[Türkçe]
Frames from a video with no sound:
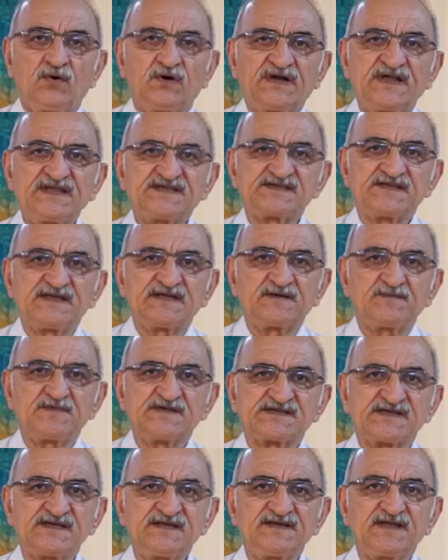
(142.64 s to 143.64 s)

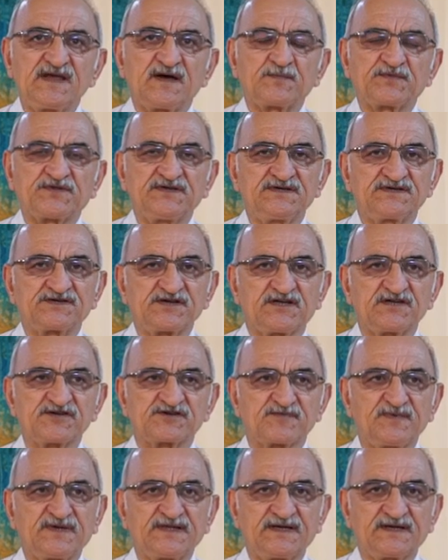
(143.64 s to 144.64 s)
Öğrencilerimizin yaptığı
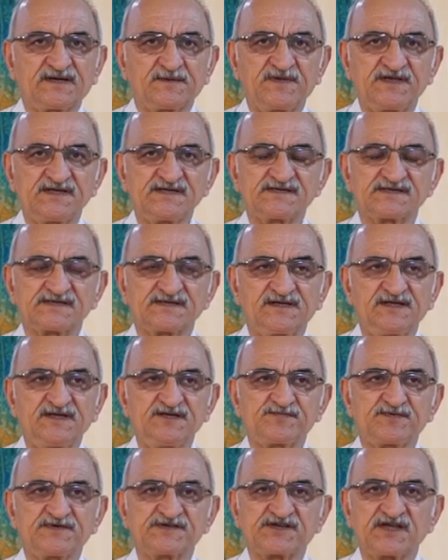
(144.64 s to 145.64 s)
çalışmaları biz
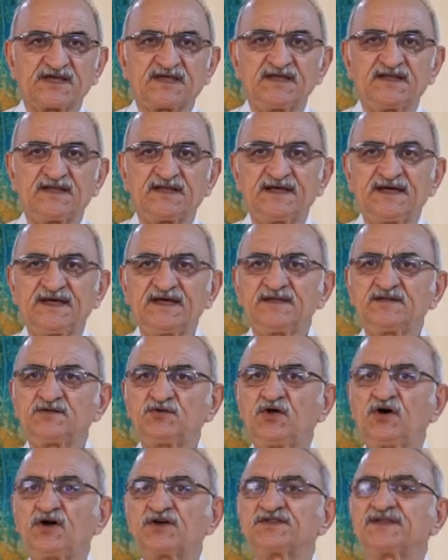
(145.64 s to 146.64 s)
hiçbir şekilde
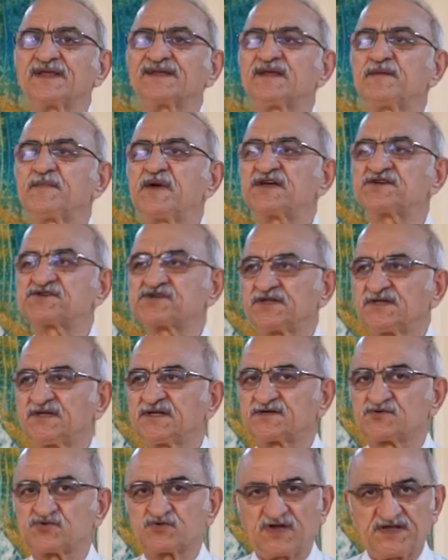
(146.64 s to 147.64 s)
4 ya da 5
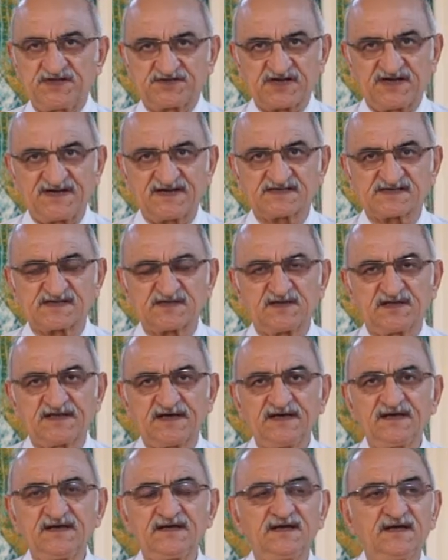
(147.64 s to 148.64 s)
yıllık süre
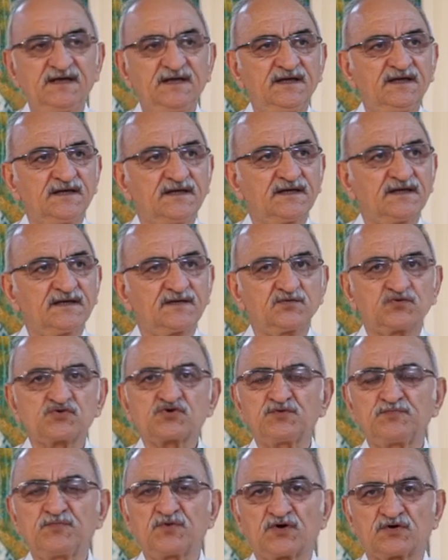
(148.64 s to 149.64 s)
içerisinde
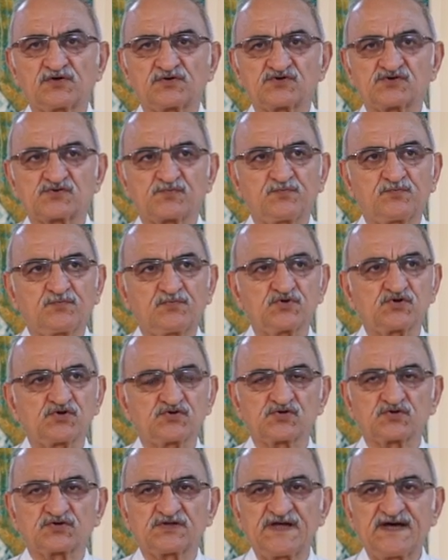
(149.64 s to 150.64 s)
düşünmüyoruz. Bu
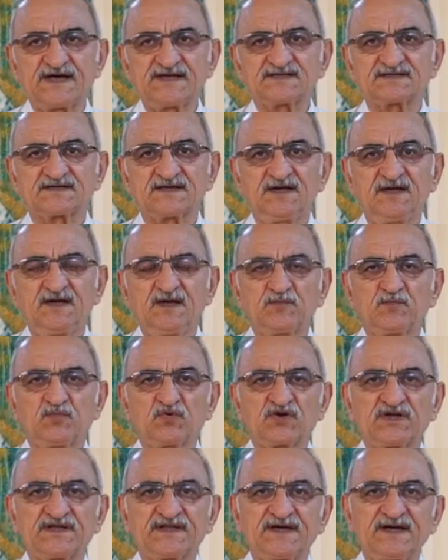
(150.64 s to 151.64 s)
çocuklar
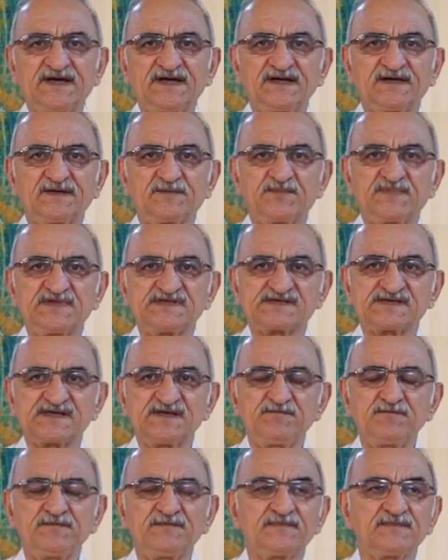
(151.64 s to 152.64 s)
burada
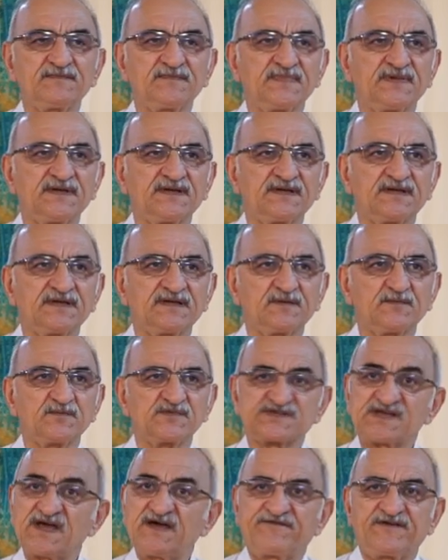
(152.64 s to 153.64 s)
bizim e,
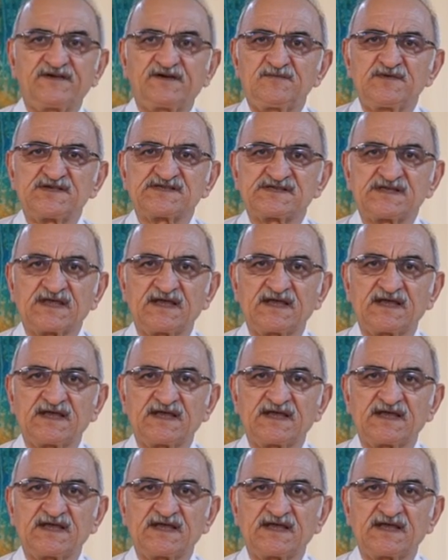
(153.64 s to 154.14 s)
misafirimiz